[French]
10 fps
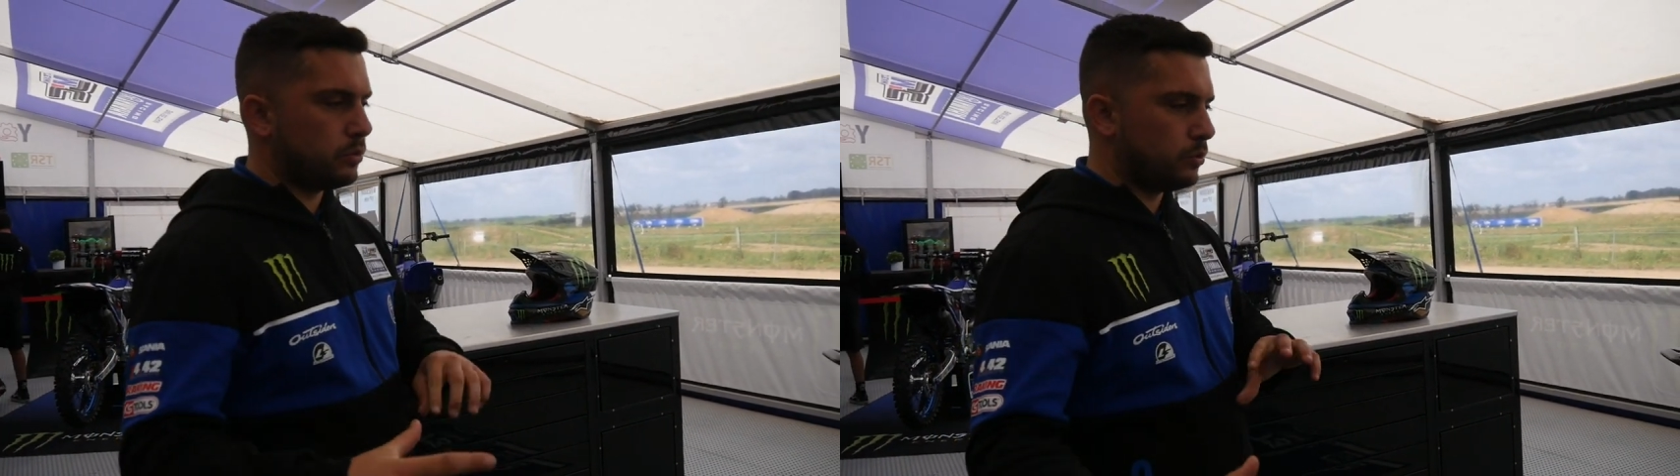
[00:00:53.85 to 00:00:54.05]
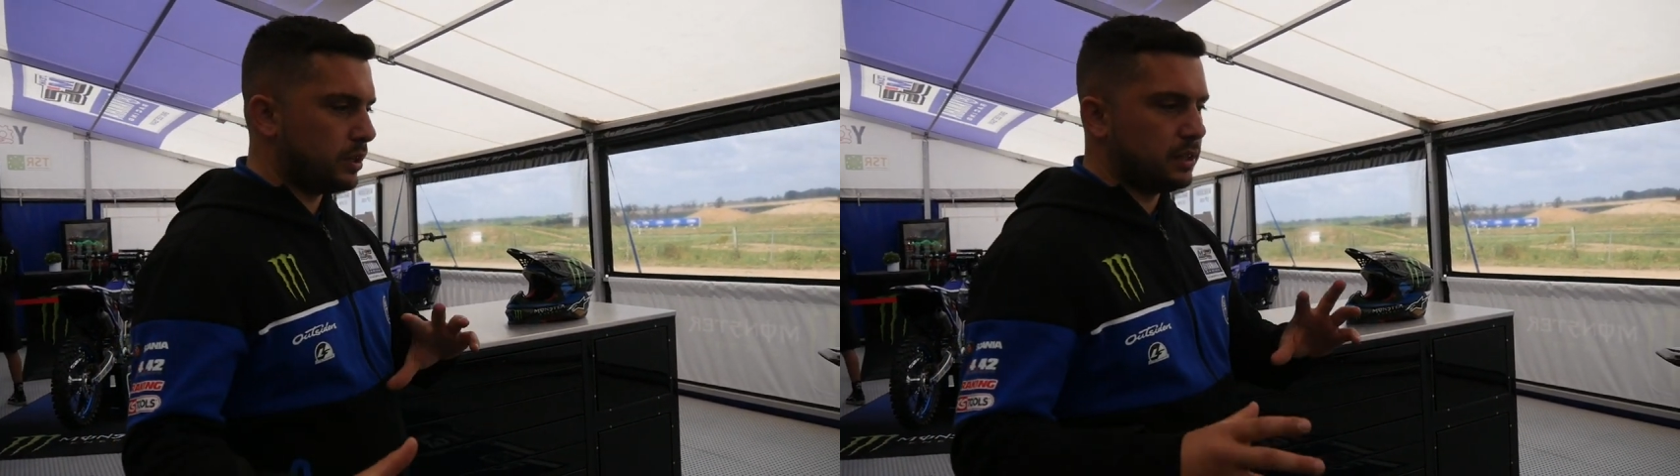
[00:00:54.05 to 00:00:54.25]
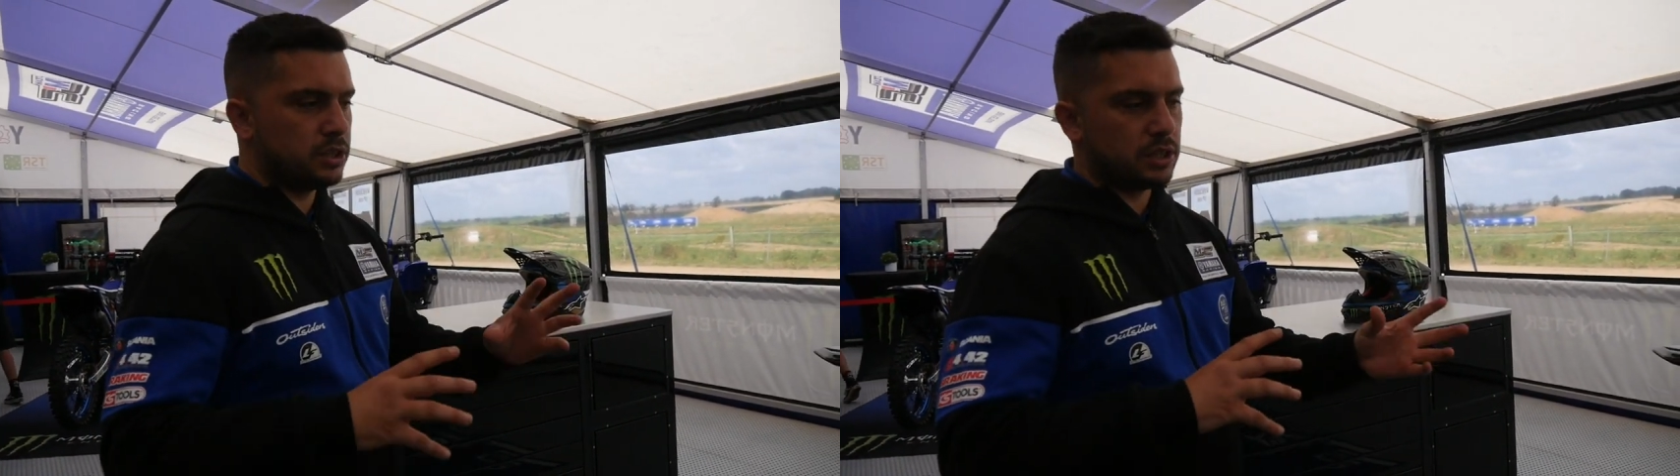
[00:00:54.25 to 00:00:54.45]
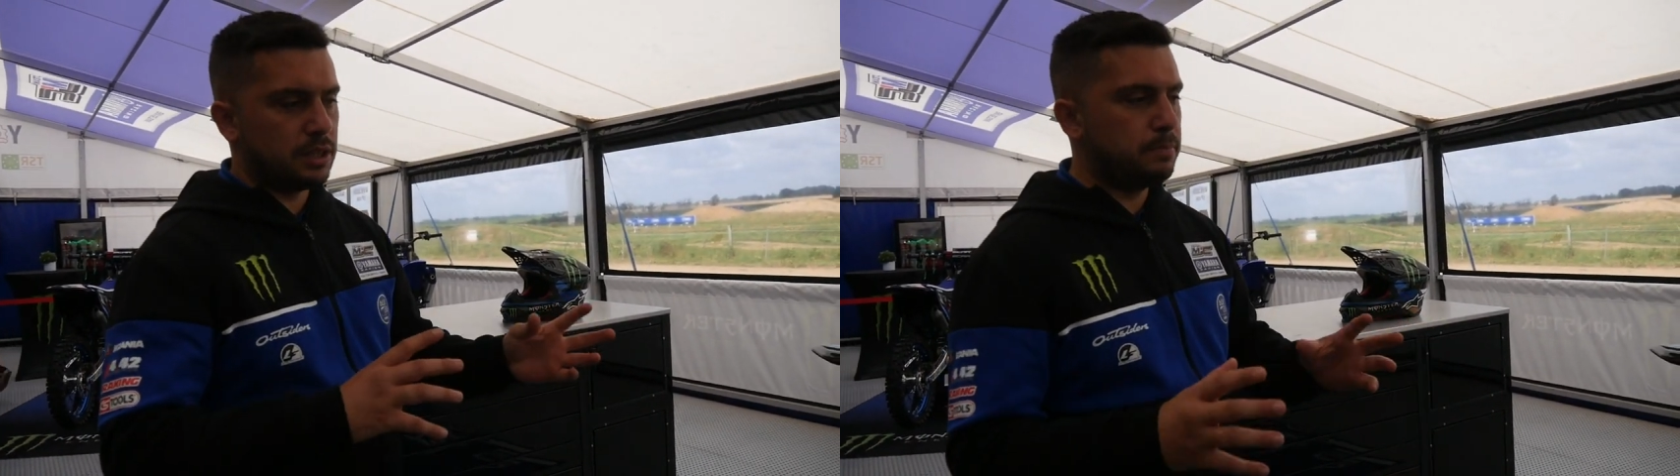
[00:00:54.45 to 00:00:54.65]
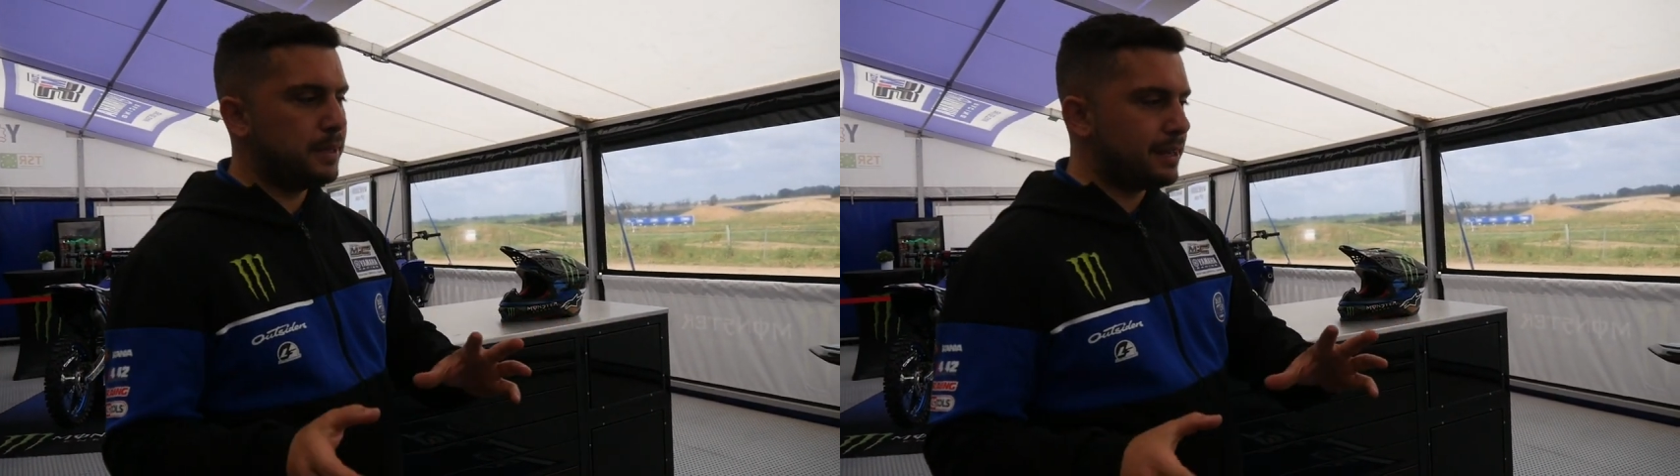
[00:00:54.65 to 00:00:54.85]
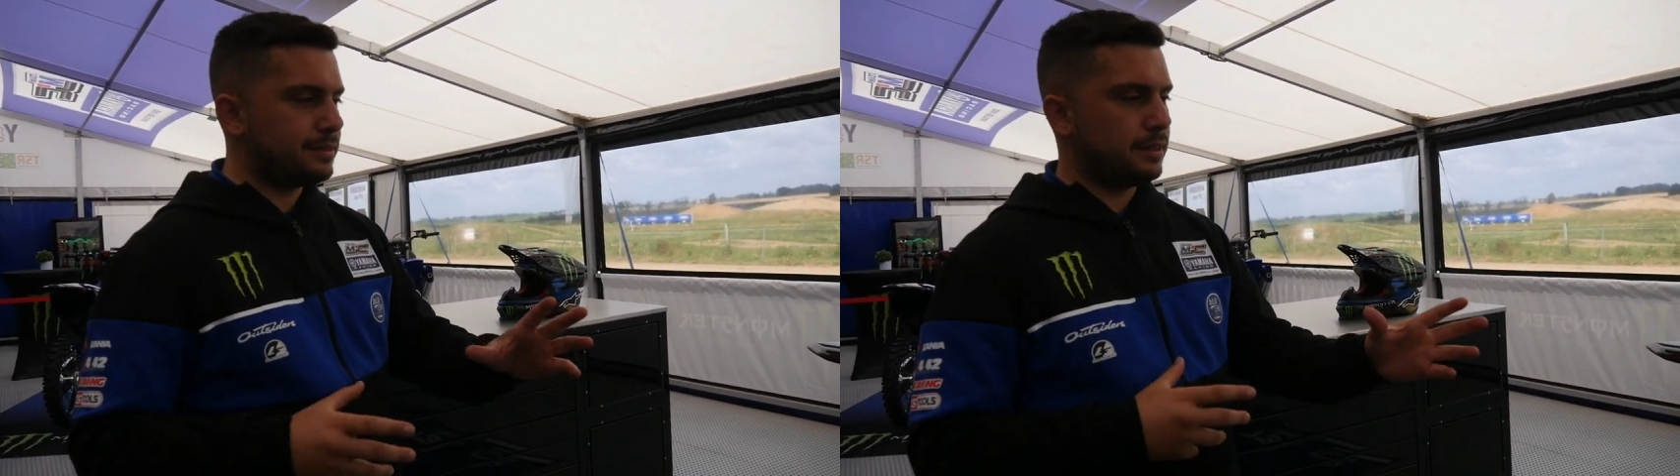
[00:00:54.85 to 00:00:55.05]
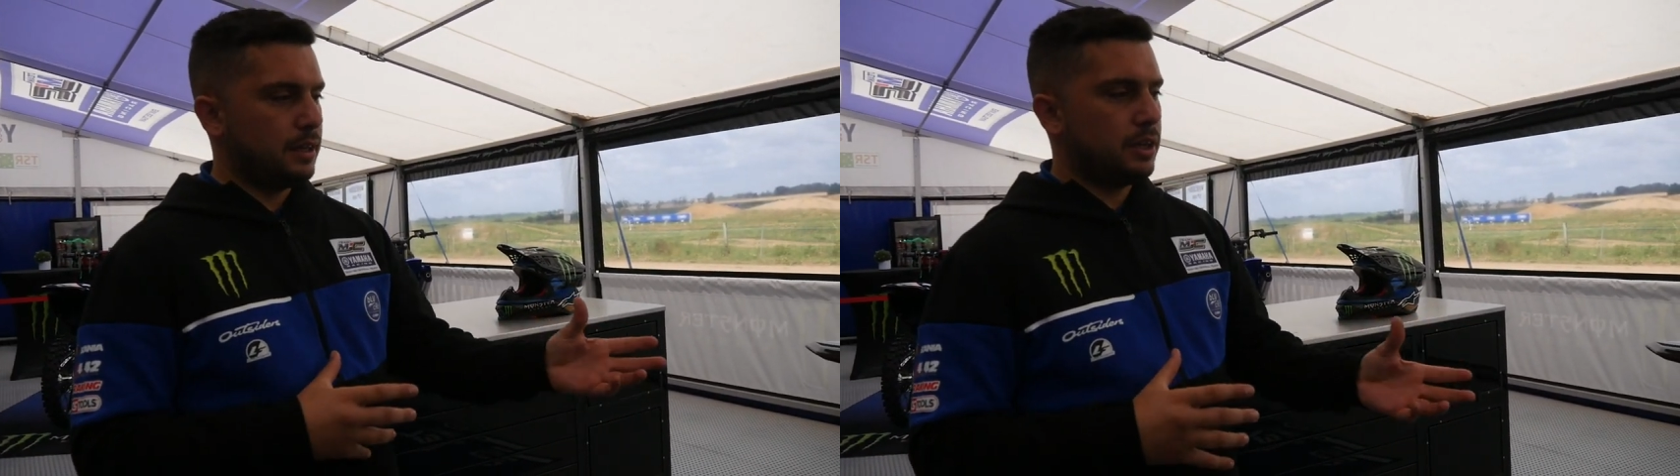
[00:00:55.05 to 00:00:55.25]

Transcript: Donc il y a déjà des pièces